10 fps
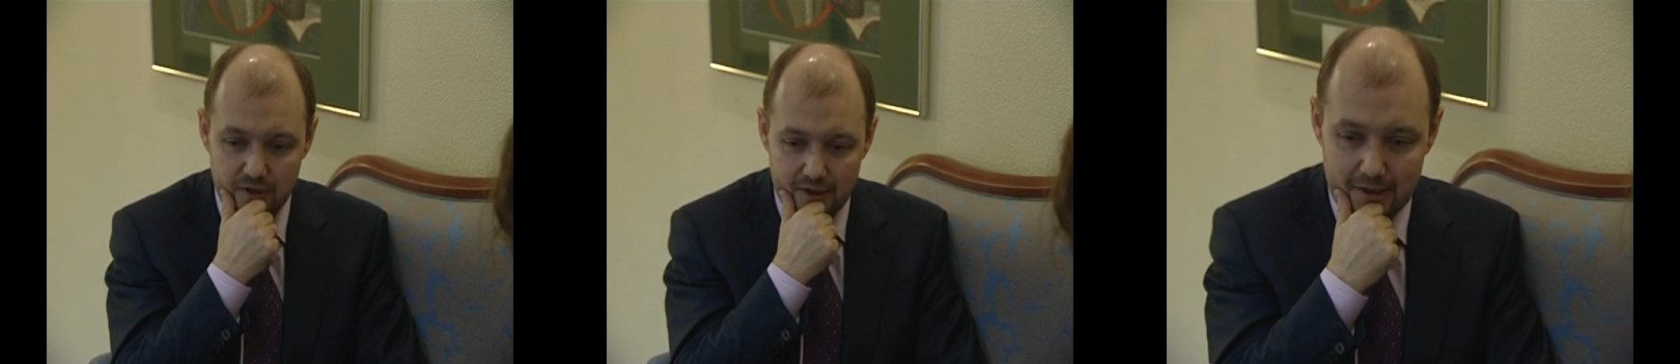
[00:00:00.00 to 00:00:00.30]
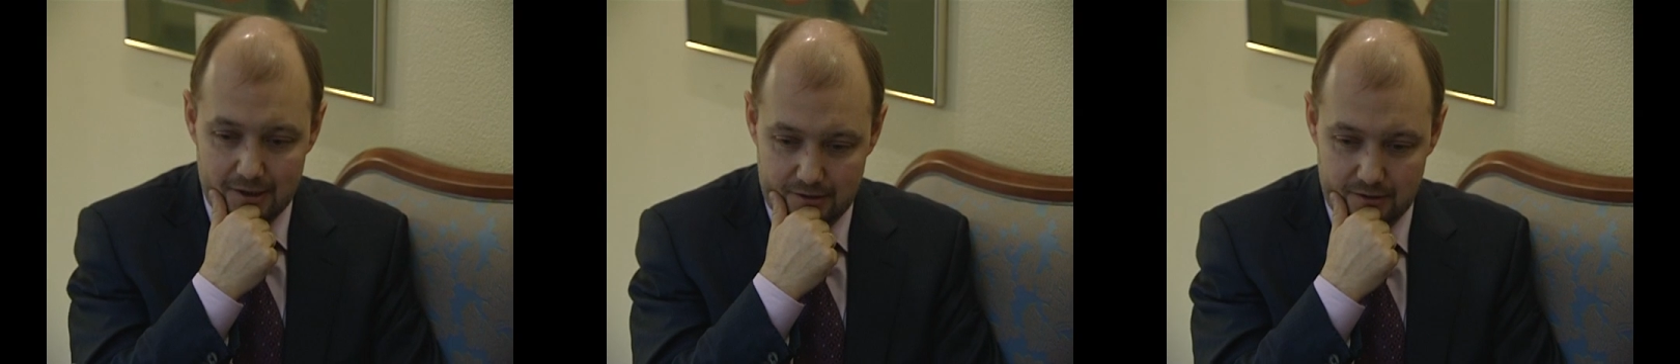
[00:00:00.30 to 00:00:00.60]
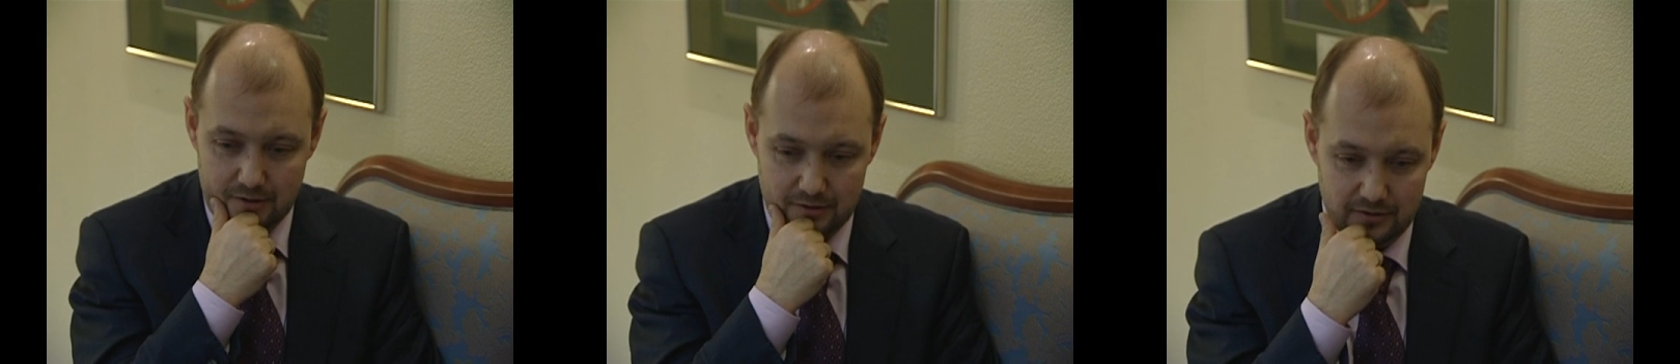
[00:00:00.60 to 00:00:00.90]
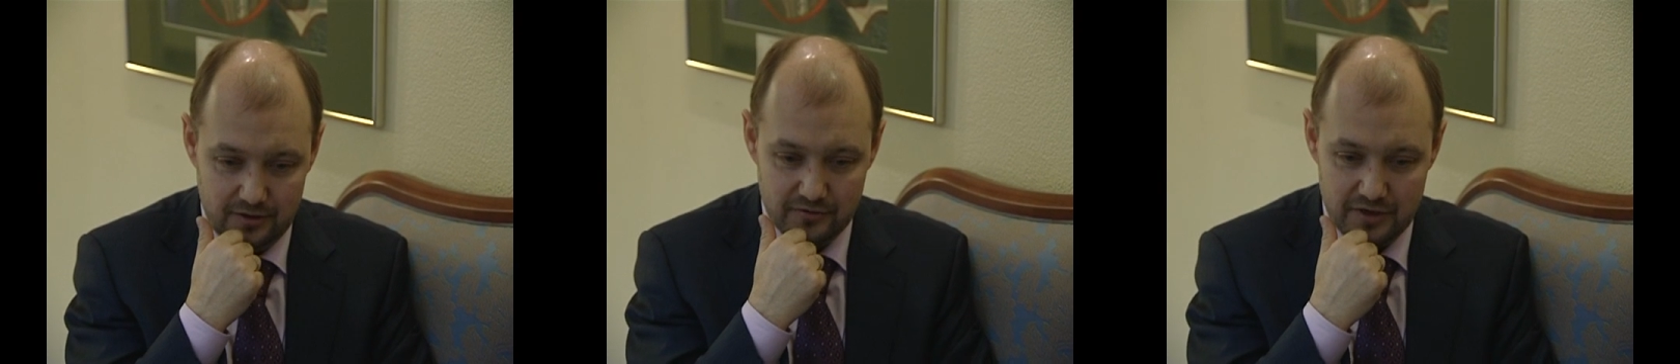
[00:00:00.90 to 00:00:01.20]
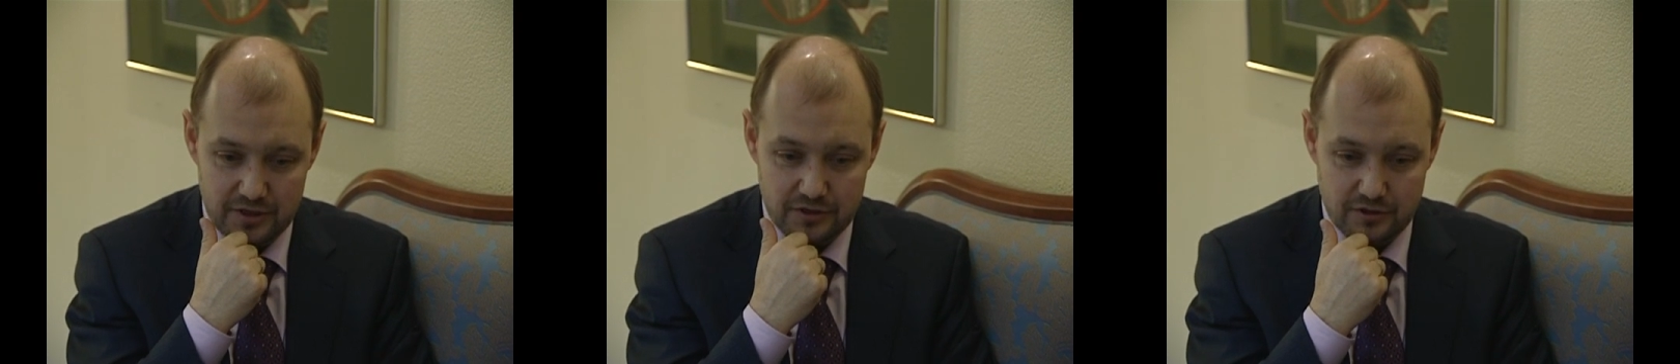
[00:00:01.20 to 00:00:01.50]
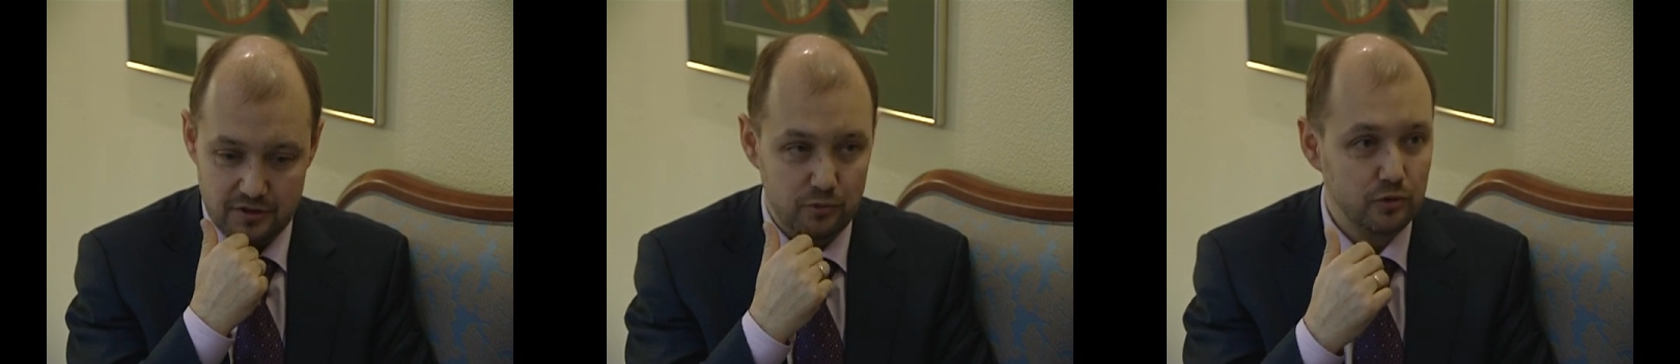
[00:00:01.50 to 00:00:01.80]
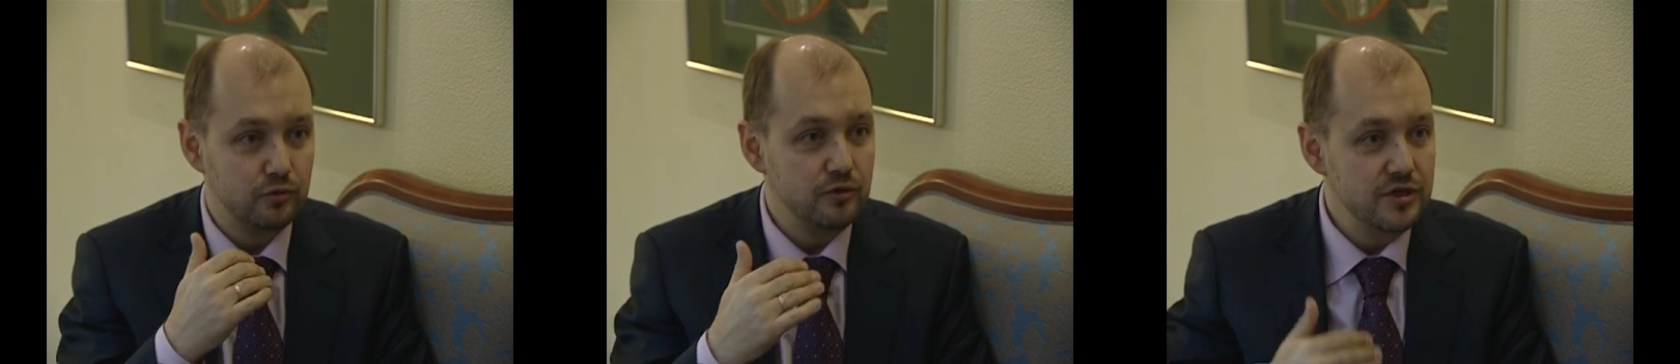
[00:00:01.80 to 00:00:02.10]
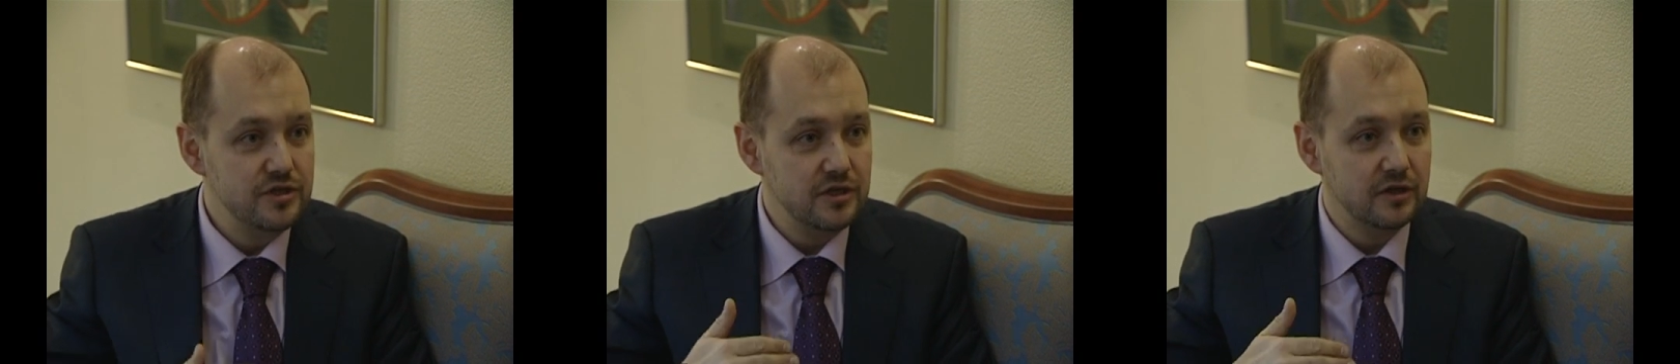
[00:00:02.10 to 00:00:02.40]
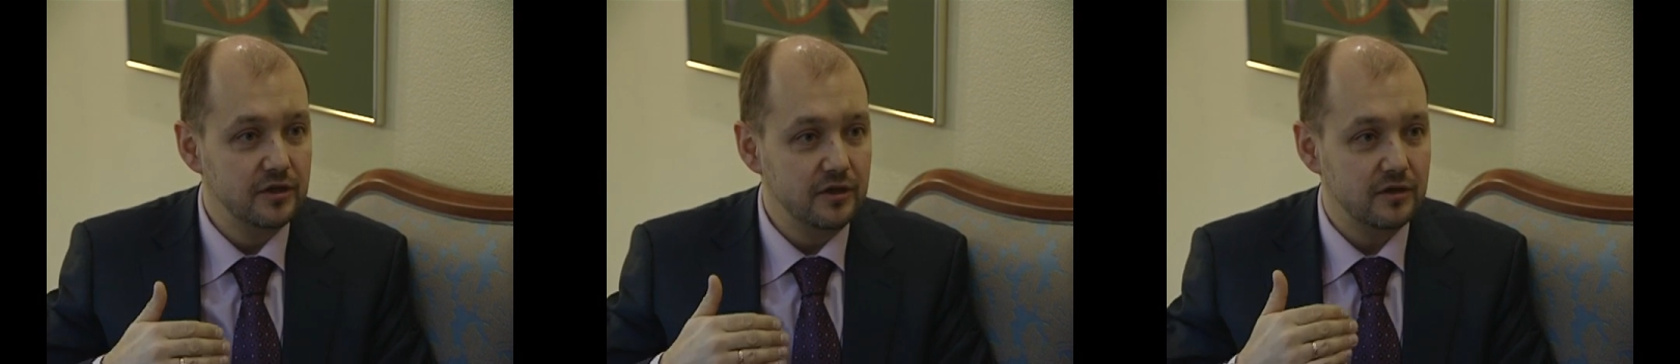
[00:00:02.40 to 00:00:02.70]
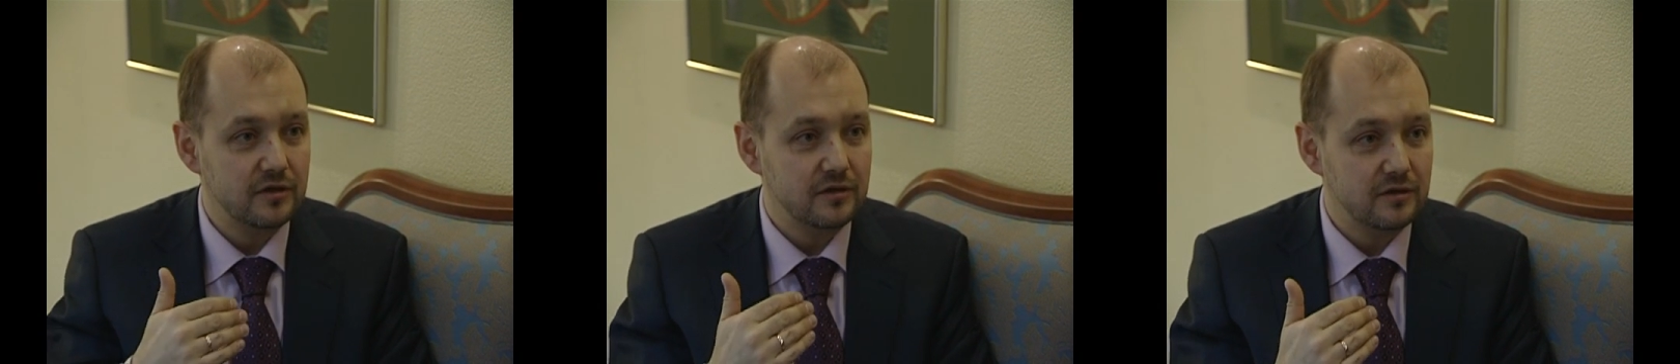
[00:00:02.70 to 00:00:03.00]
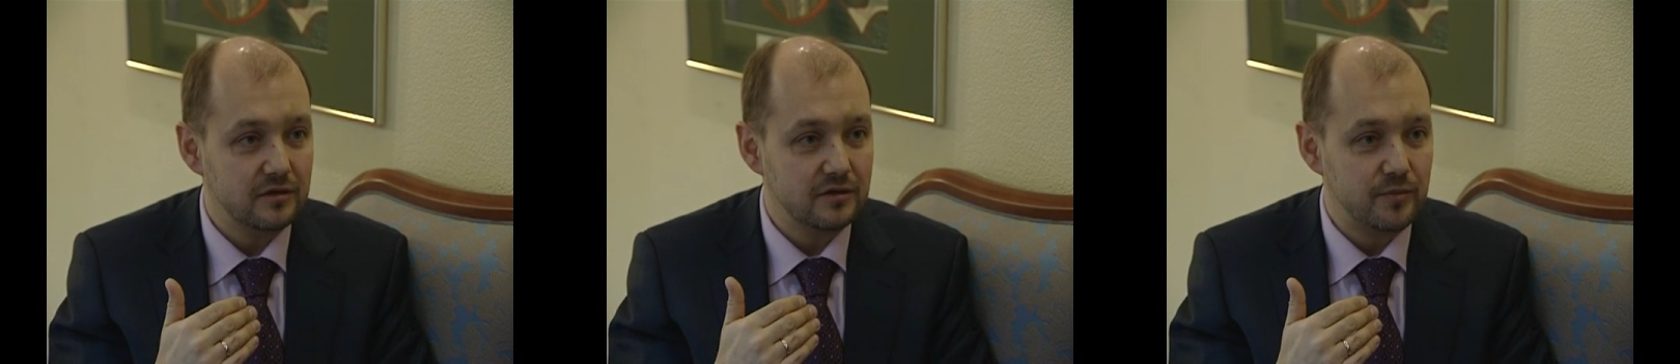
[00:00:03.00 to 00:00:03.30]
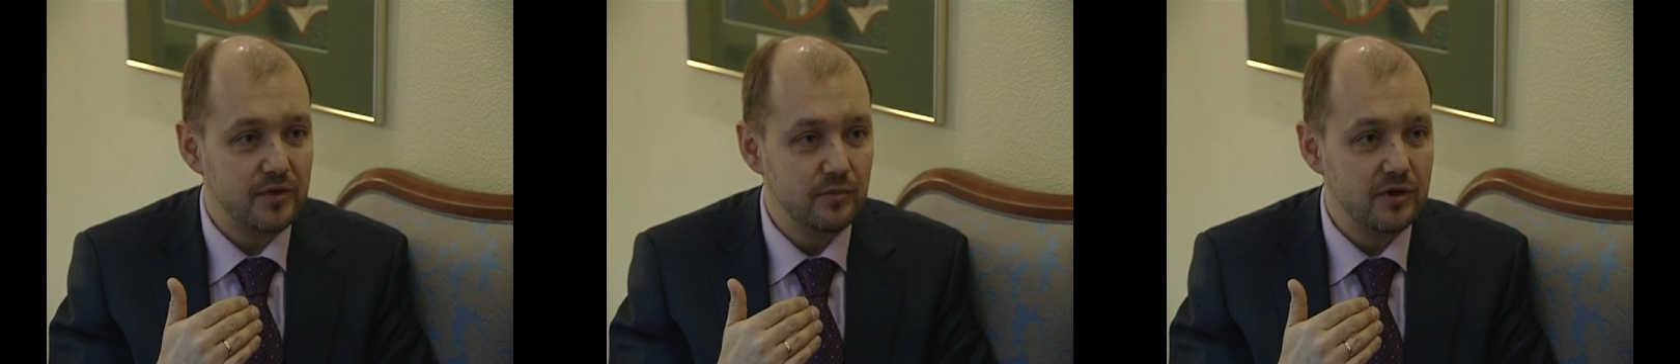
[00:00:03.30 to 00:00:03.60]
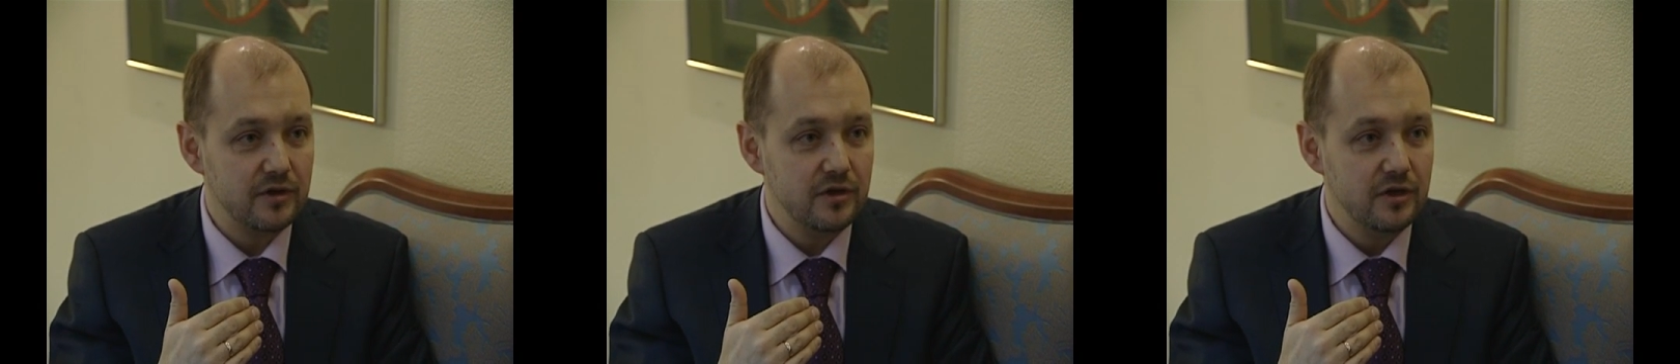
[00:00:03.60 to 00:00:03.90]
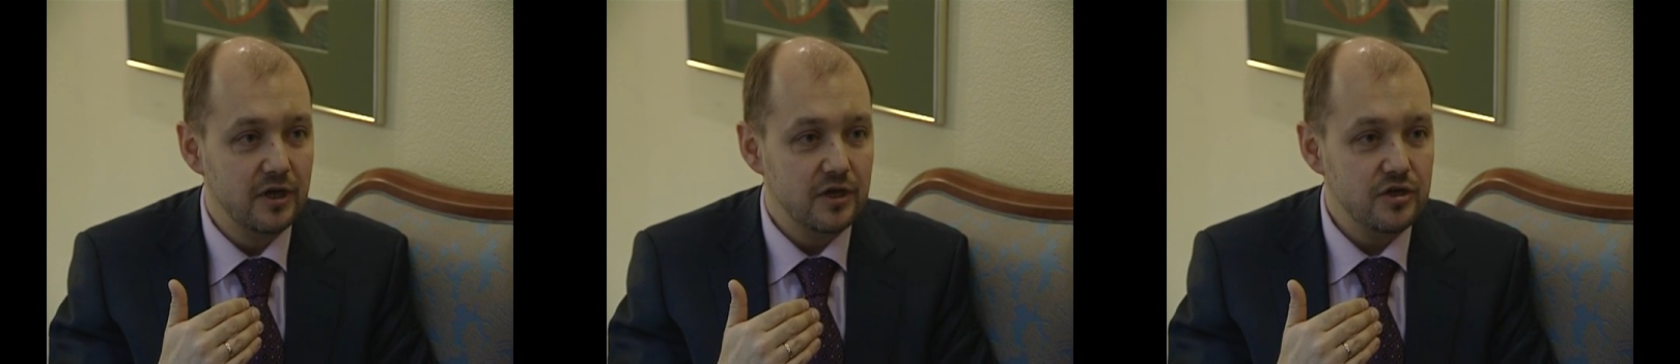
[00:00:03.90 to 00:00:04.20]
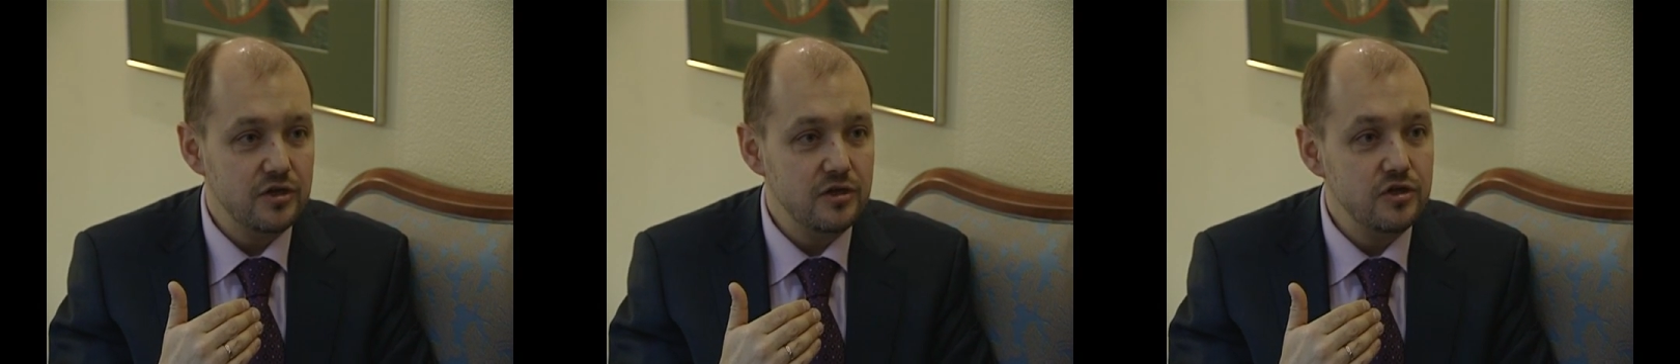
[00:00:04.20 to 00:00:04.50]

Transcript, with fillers: например, э, э, говорить ребенку не делай, э, например, не,